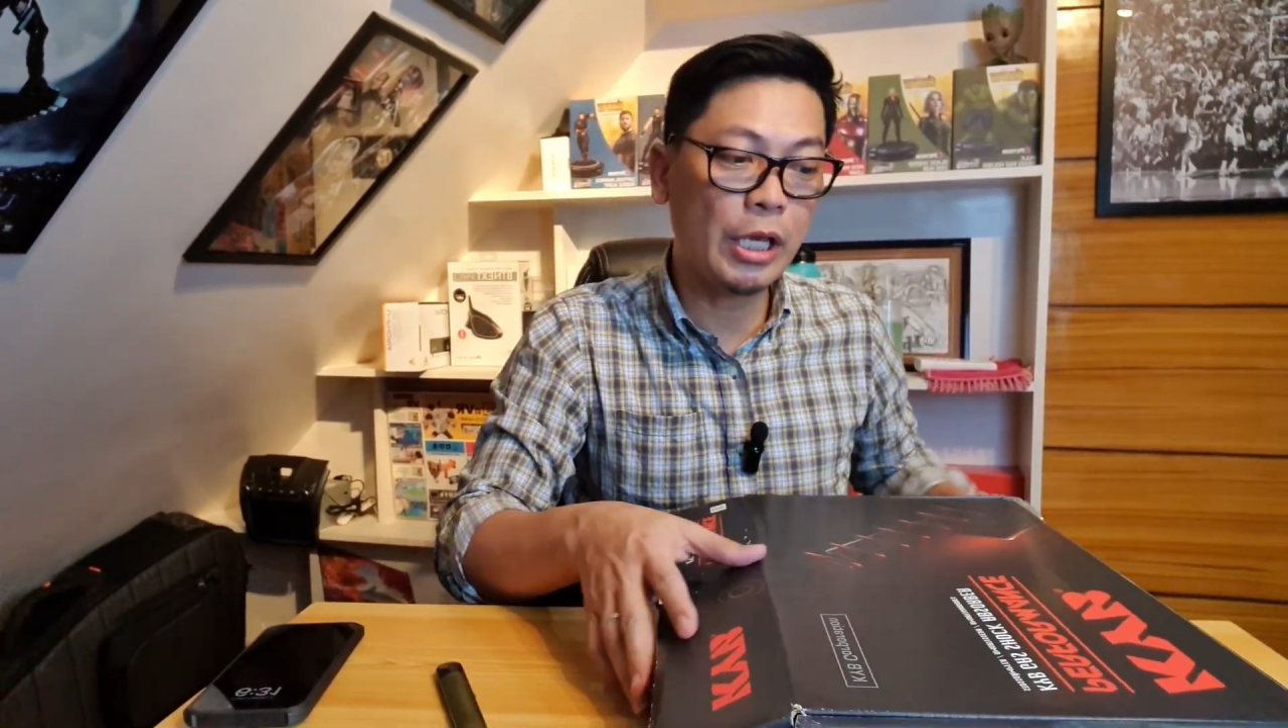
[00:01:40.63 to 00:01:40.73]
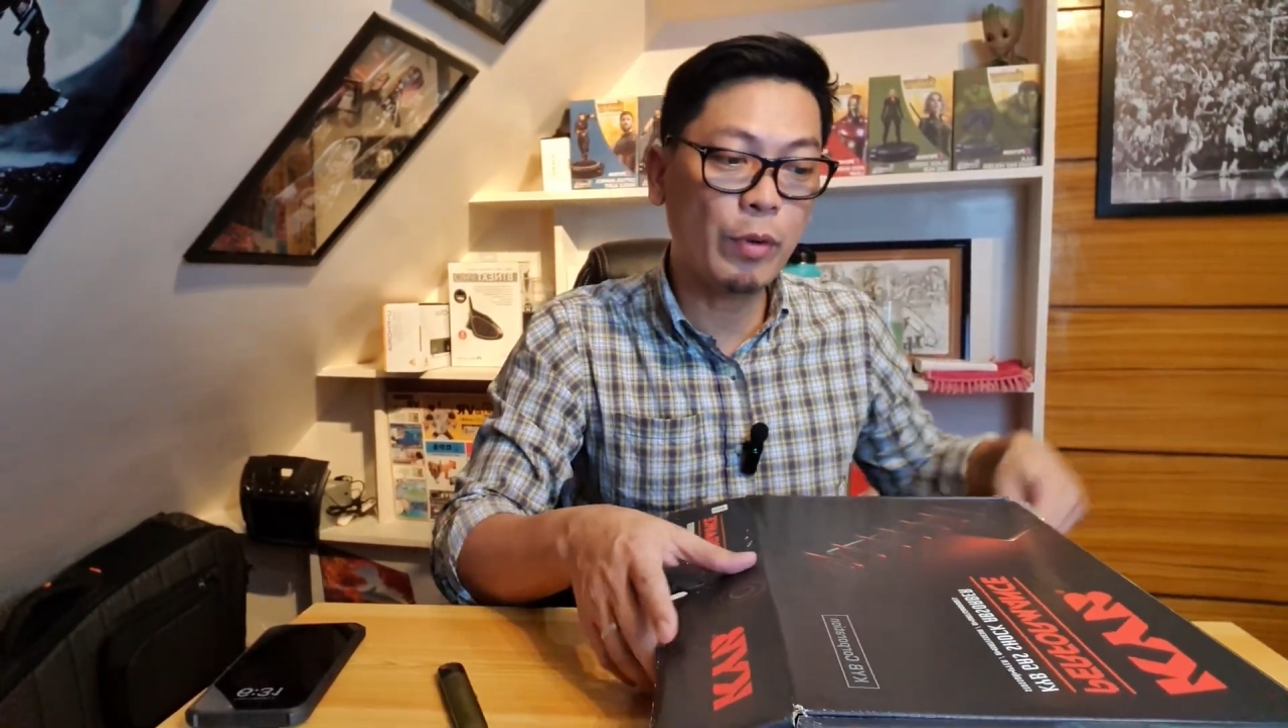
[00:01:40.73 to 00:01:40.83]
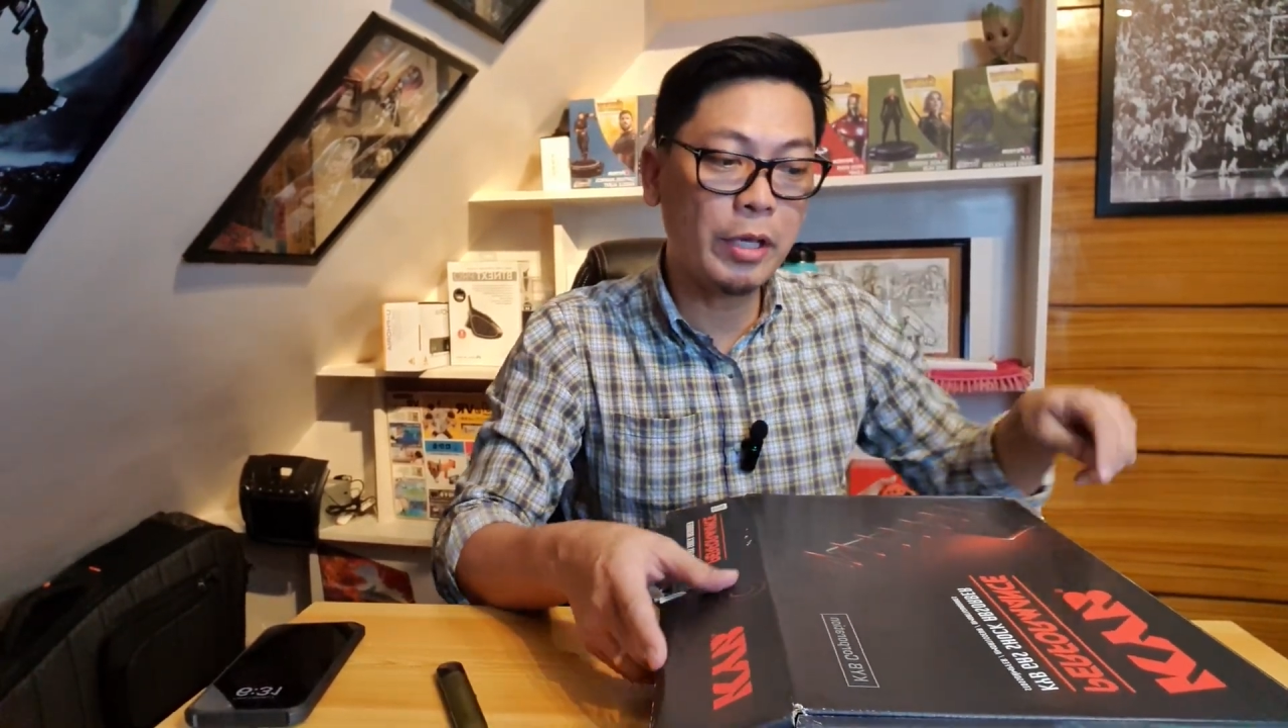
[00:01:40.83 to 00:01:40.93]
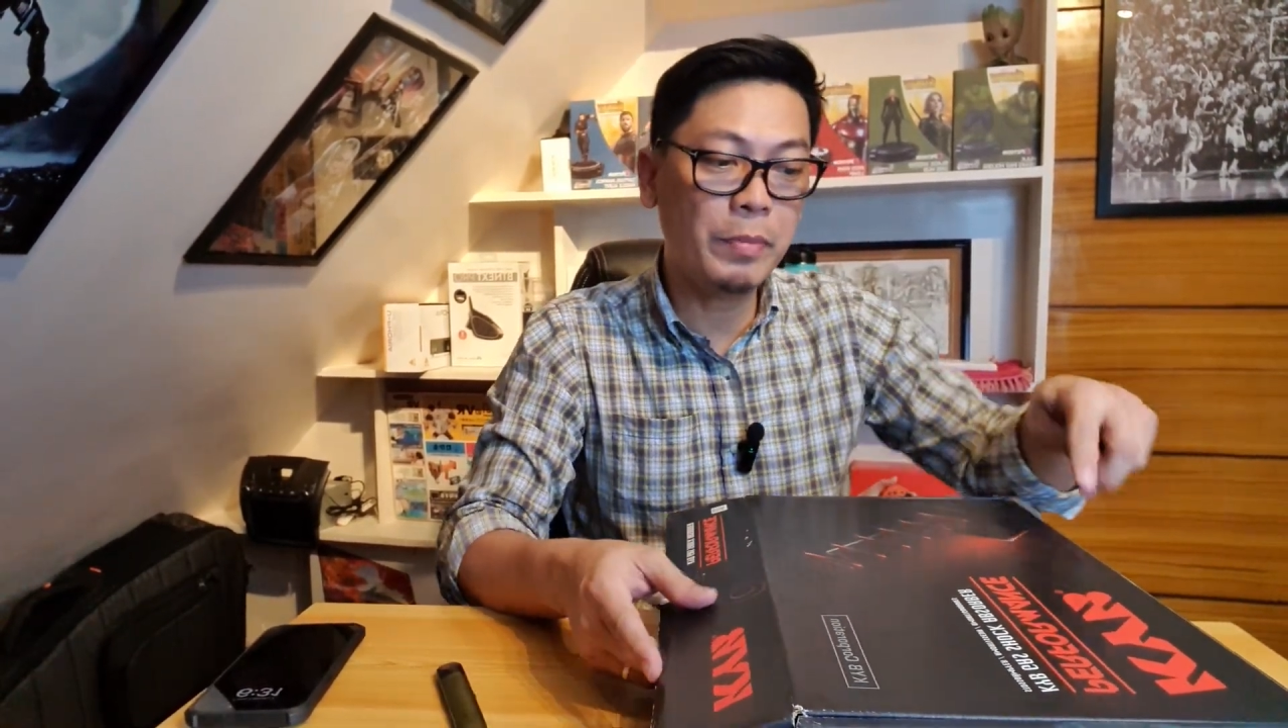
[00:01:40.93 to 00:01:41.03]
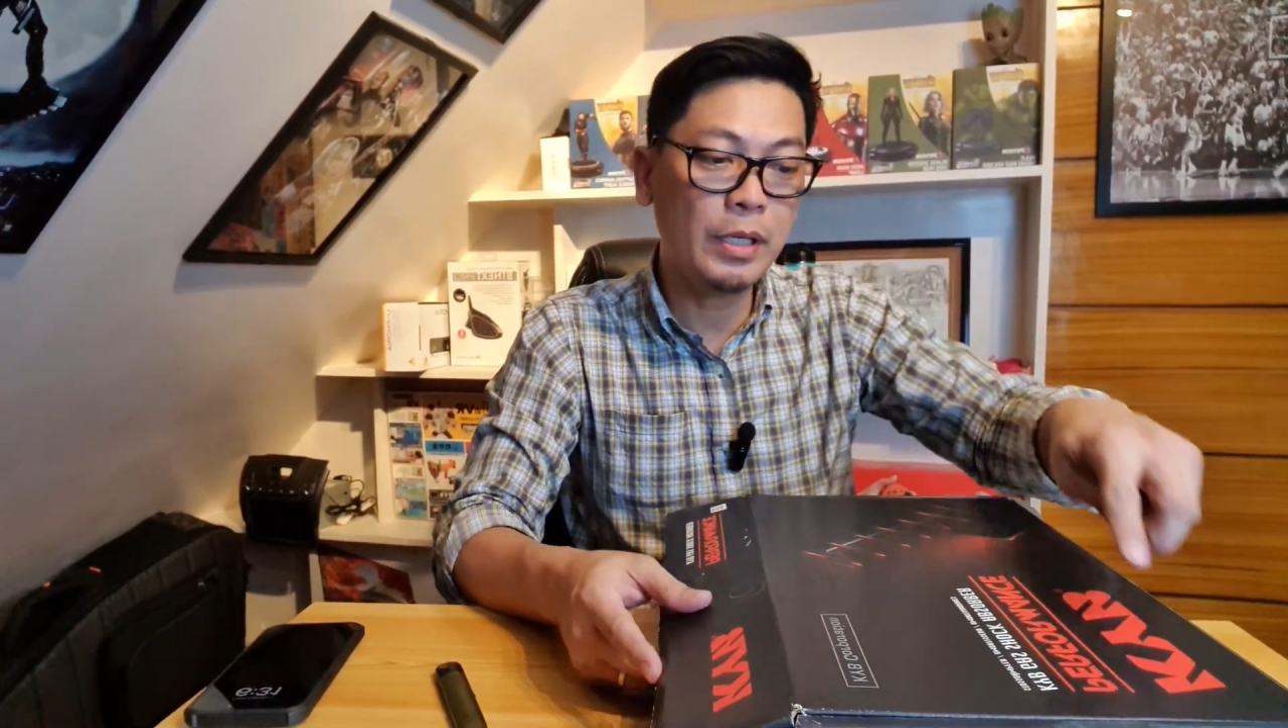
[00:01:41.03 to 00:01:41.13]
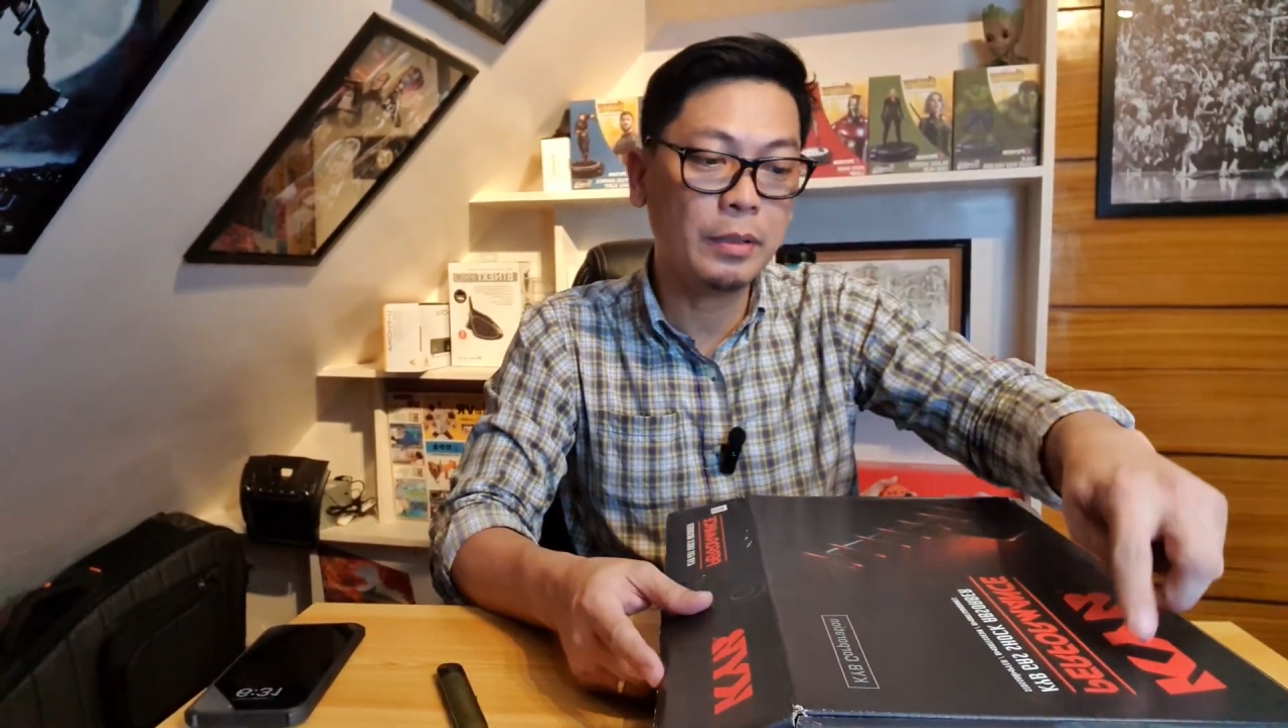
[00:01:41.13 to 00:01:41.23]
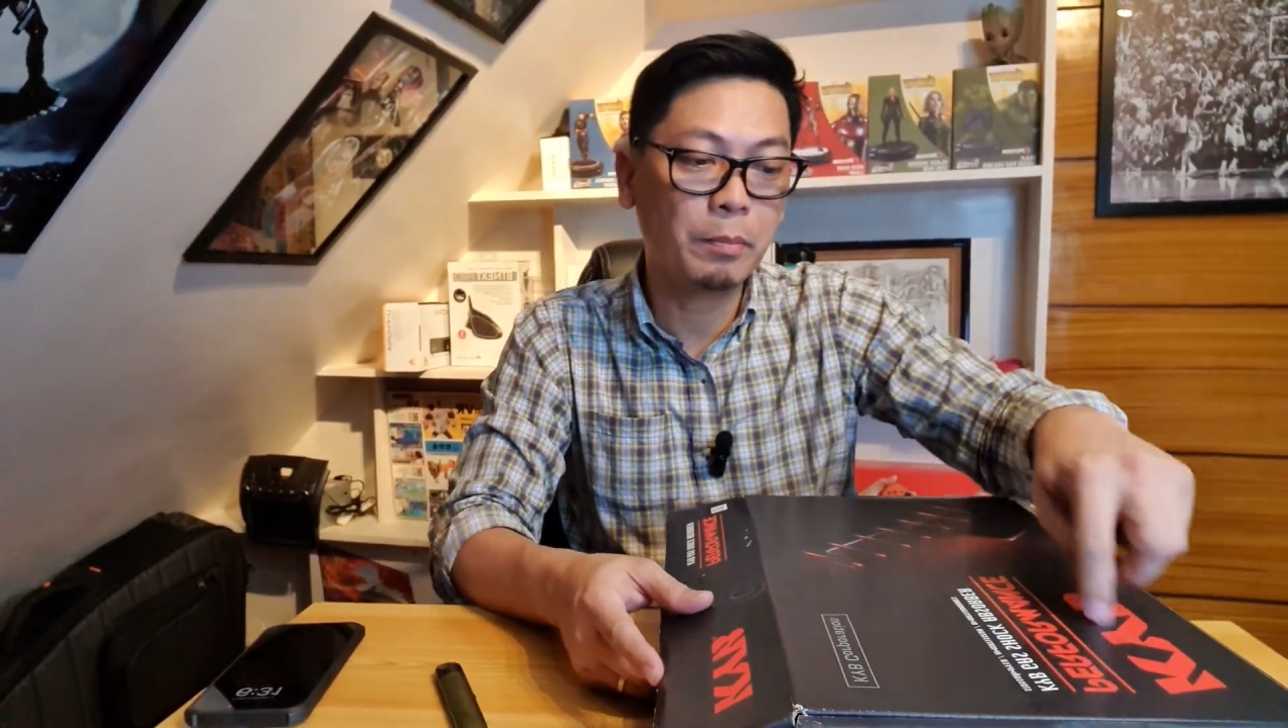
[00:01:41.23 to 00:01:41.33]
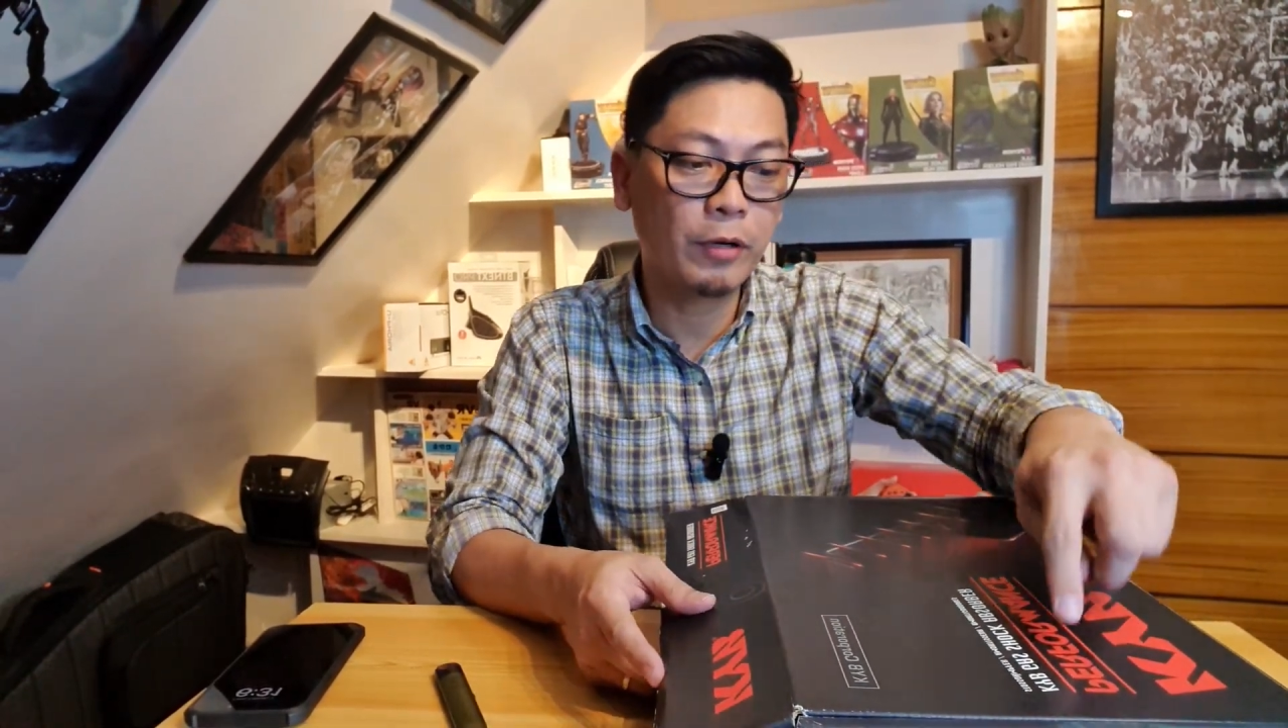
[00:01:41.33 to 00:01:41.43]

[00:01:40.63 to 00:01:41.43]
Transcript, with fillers: KYB